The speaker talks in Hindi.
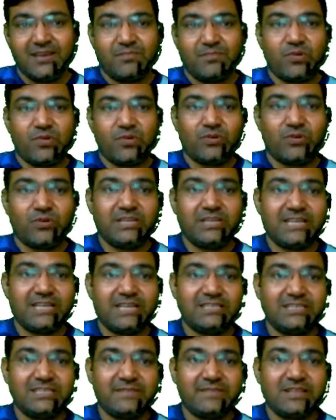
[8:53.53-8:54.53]
बहुत ध्यान
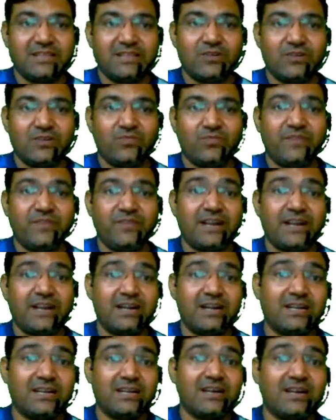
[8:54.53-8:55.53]
से बताओ
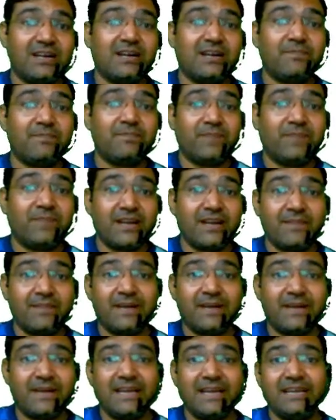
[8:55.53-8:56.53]
विराट का बड़ा
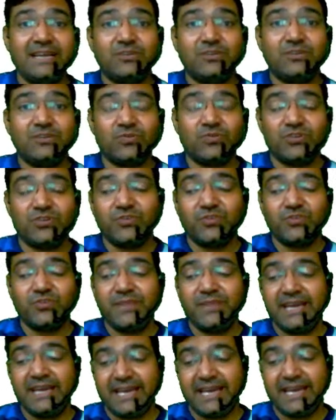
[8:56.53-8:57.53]
भाई टोक्यो
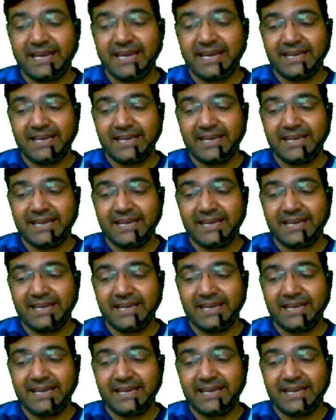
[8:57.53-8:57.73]
में है